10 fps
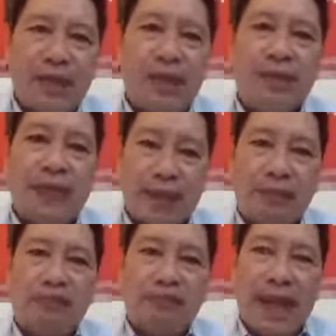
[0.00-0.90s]
cơ thể
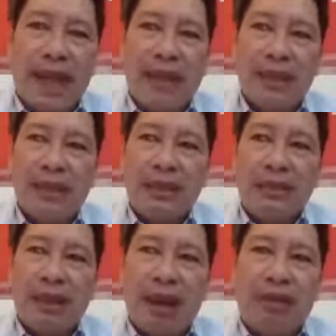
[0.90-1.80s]
của chúng ta
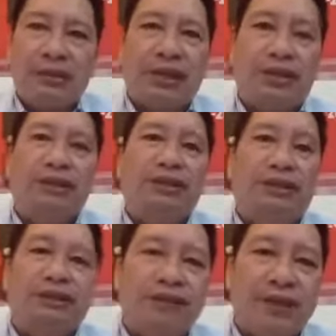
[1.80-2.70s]
nó tự nó
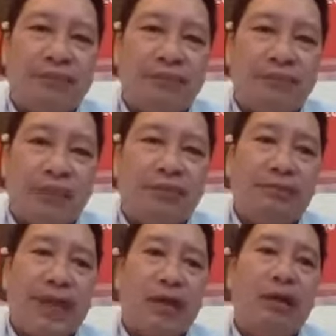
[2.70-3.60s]
chống viêm mà
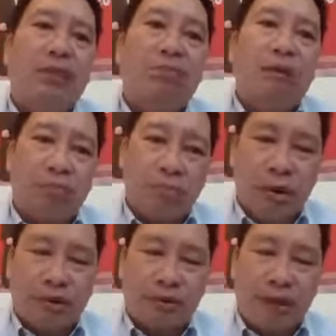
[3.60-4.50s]
chúng ta không ủng
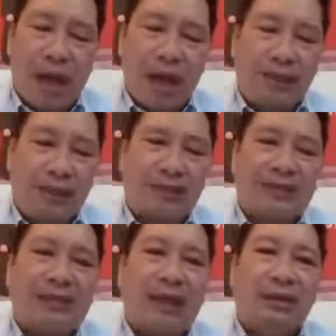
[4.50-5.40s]
hộ cho nó thì nó
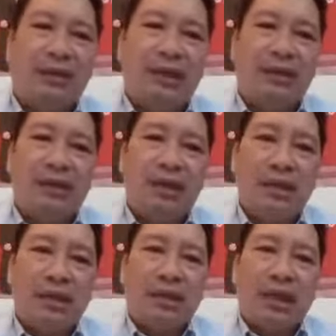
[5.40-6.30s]
sẽ tạo nên
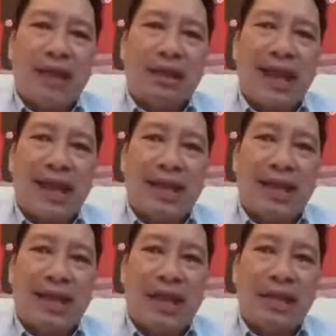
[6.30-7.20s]
à, khả
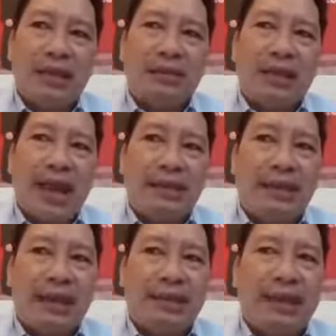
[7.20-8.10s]
năng là da có
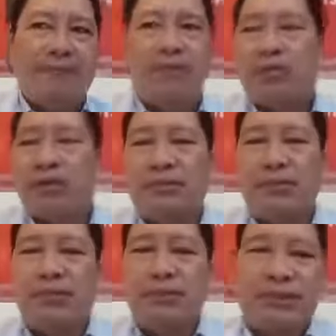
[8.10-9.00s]
thể khắc phục được
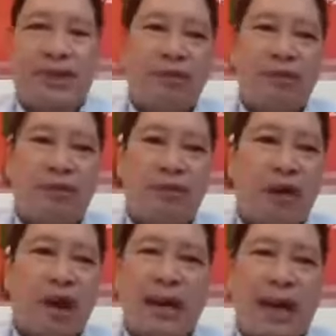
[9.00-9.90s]
bao nhiêu thì khắc phục
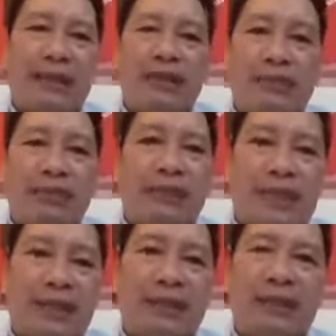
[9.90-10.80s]
còn lại thì chúng ta
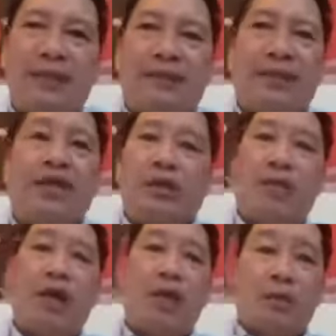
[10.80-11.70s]
phải phải chịu
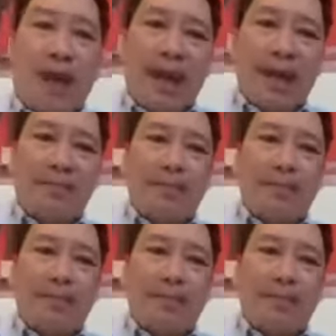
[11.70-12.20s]
cái hậu quả